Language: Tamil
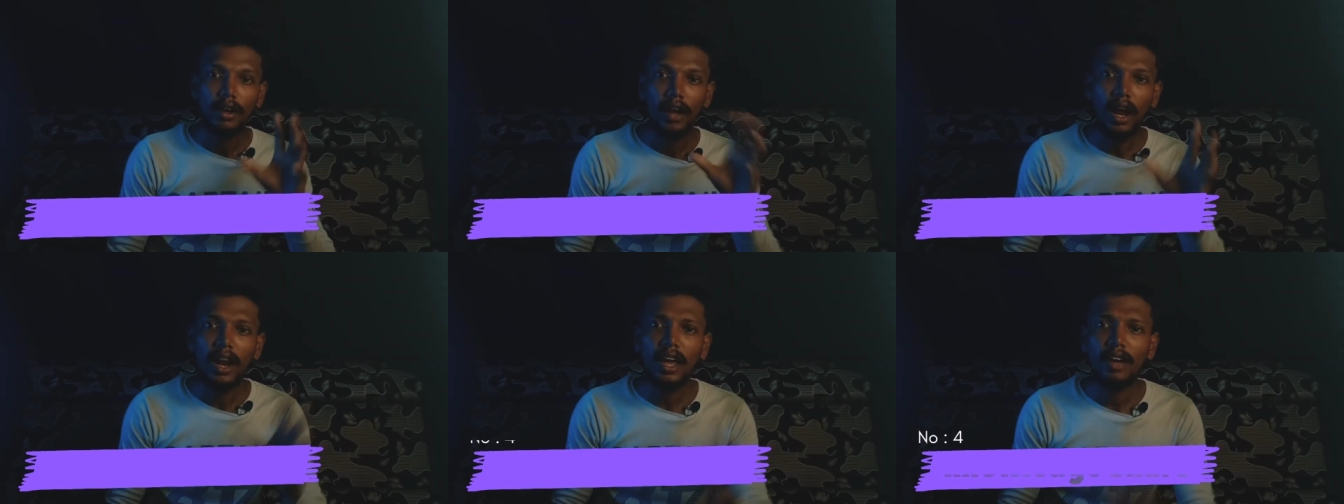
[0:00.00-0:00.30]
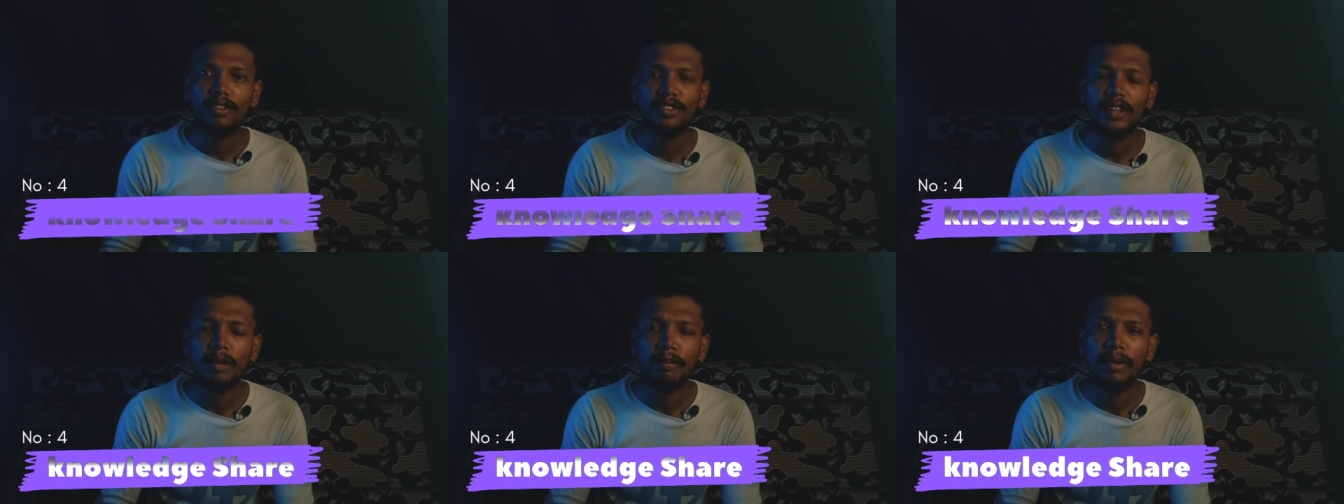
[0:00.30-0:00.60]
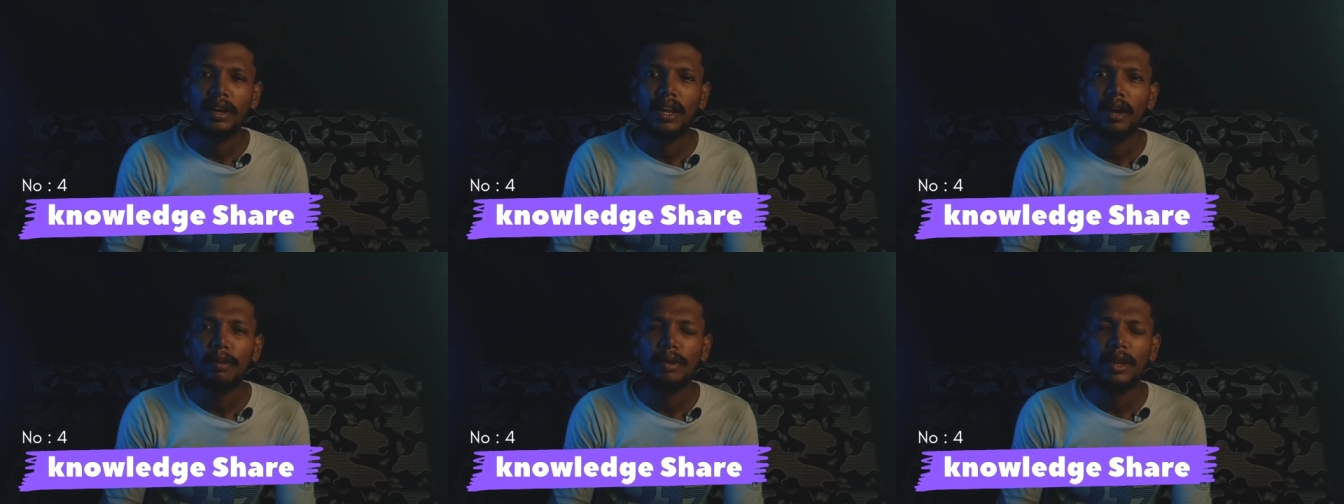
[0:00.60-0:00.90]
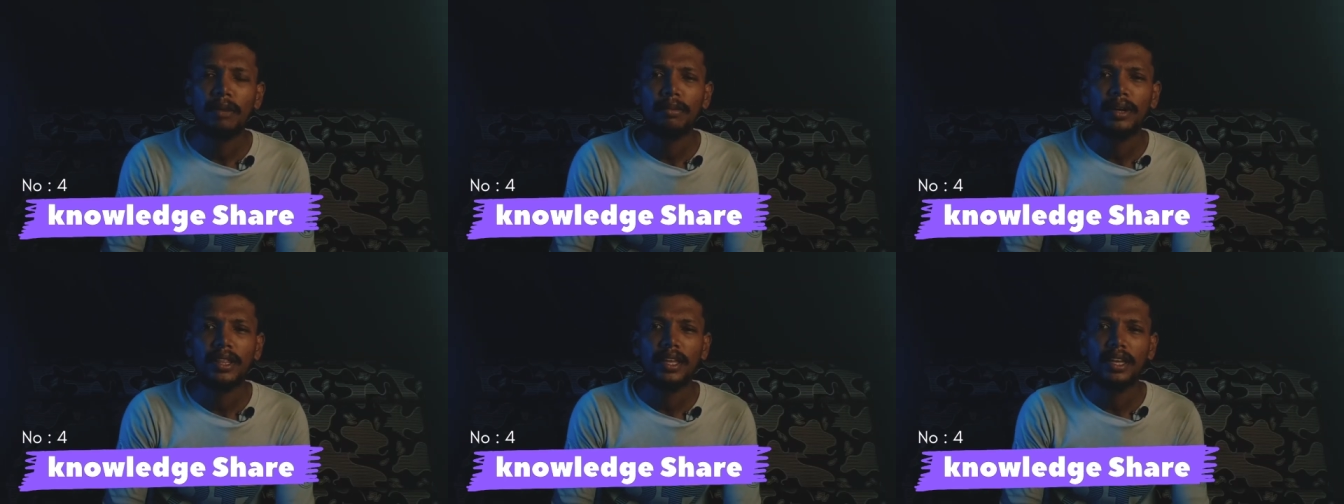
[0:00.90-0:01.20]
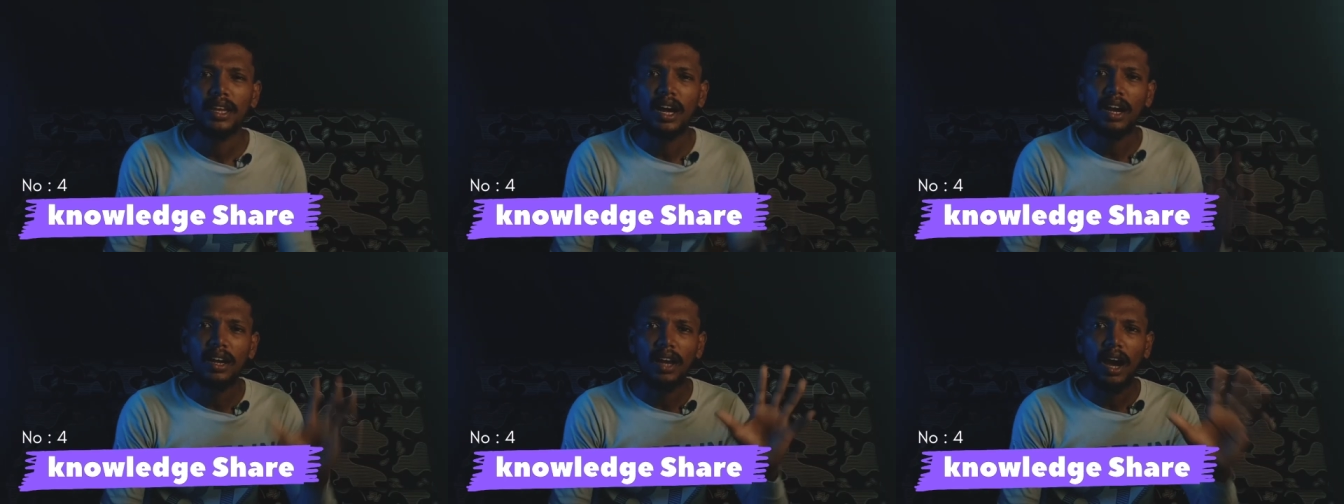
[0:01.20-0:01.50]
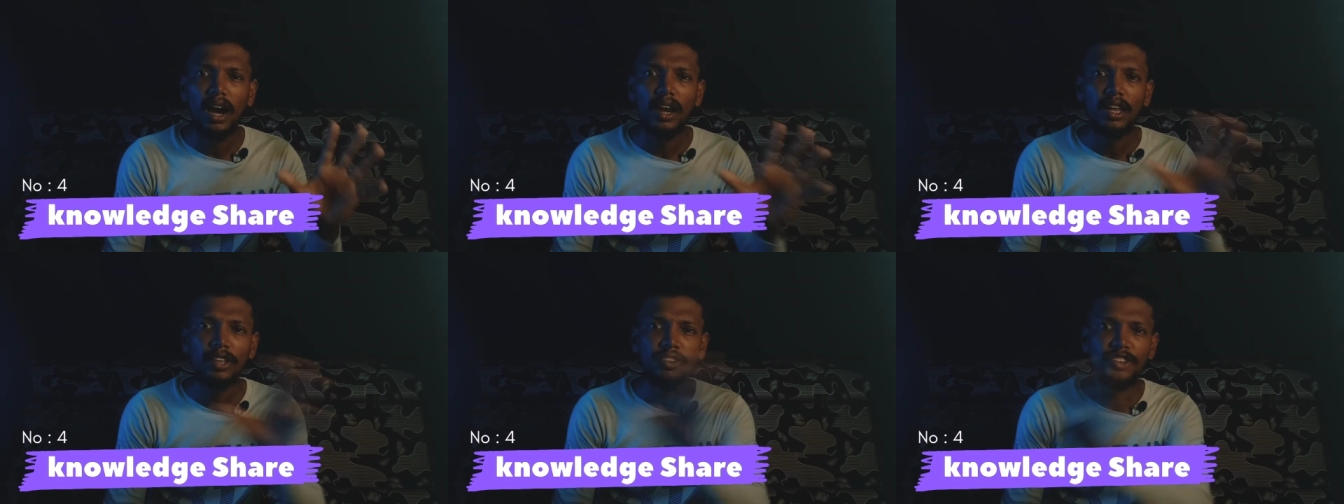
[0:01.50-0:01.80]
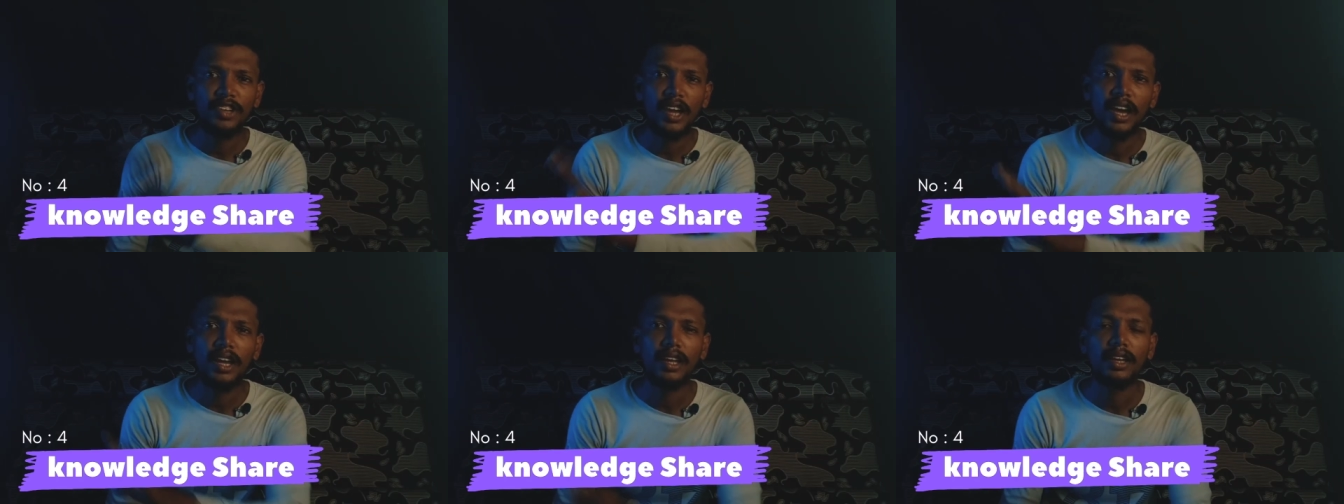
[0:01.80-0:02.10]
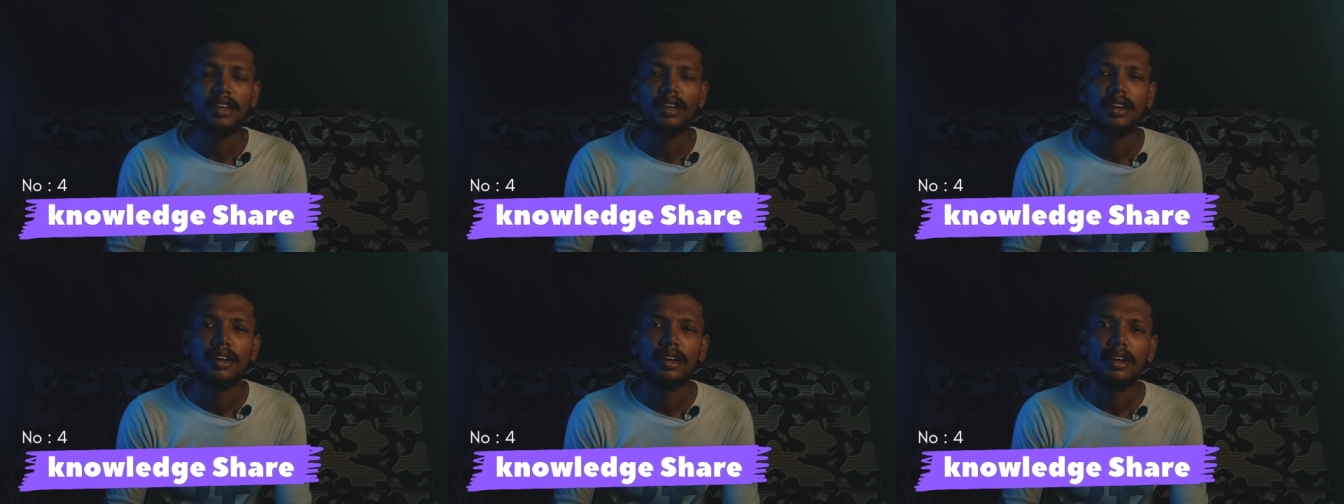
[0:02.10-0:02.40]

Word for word: நாலாவது ஸ்டெப் என்ன அப்படின்னு பார்த்தீங்கன்னா நாலேஜ் ஷேரிங்